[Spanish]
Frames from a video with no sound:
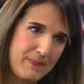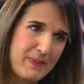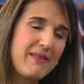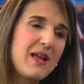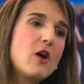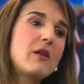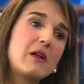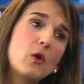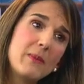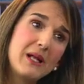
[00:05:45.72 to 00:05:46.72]
planteados desde
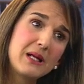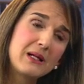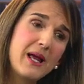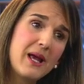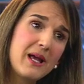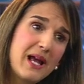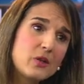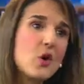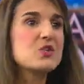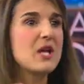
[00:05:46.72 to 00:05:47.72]
el
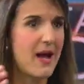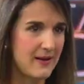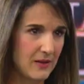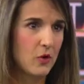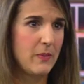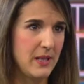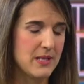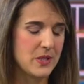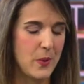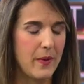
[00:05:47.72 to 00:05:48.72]
2014 hasta el
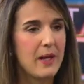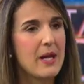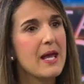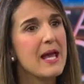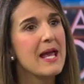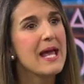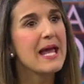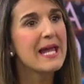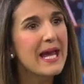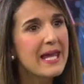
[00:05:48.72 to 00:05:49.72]
2019.
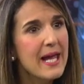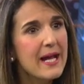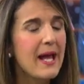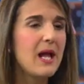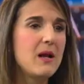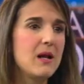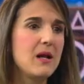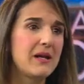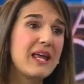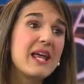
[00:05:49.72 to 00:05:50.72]
¿Qué quiere,
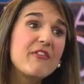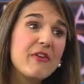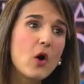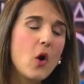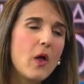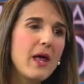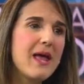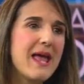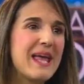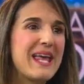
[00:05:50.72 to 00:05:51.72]
el, qué quiere FECODE?
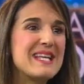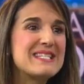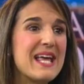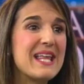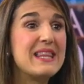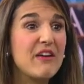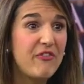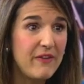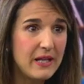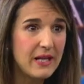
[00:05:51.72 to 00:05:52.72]
Que se
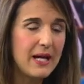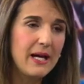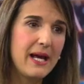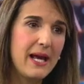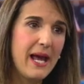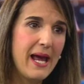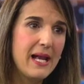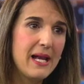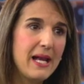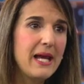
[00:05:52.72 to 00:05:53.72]
defina
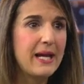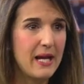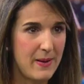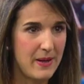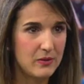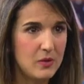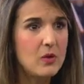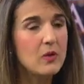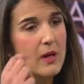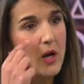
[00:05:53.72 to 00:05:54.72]
el incremento
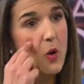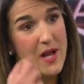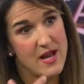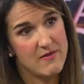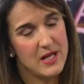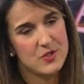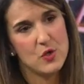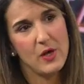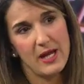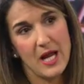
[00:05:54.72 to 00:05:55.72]
o la
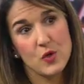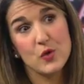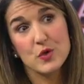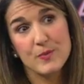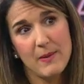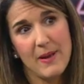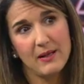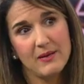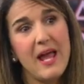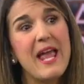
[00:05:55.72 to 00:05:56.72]
nivelación en el año
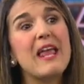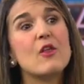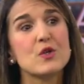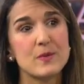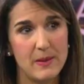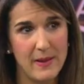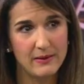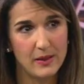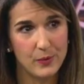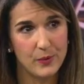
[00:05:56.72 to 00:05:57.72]
2020 y
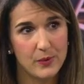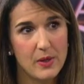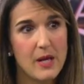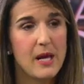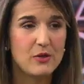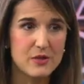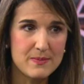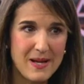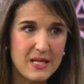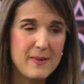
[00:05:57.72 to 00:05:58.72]
2021. Entonces,
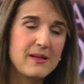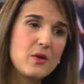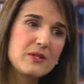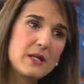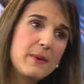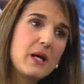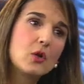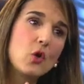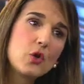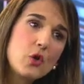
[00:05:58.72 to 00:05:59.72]
básicamente nos están
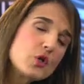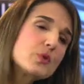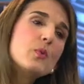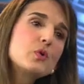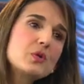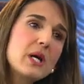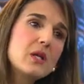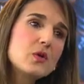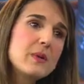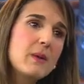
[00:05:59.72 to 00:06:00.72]
pidiendo dos puntos en
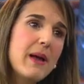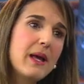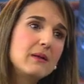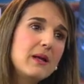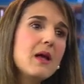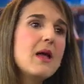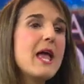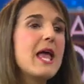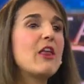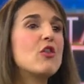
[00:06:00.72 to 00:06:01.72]
el 2020
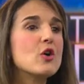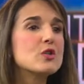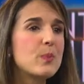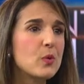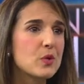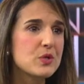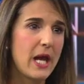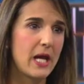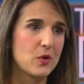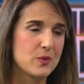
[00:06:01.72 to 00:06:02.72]
y dos puntos en el